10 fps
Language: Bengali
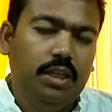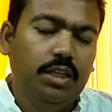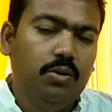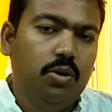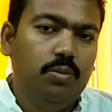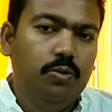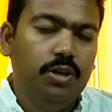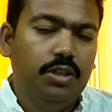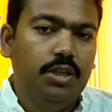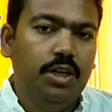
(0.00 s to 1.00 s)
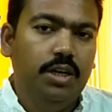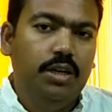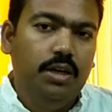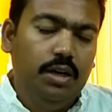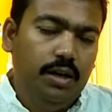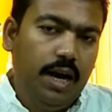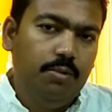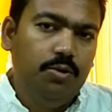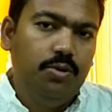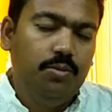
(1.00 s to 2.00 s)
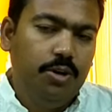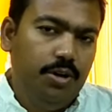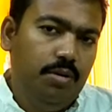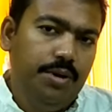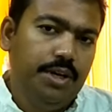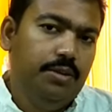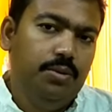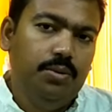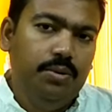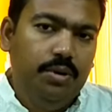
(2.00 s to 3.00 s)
তাদের কর্মক্ষেত্রে লাবণ্যময় হবে কিন্তু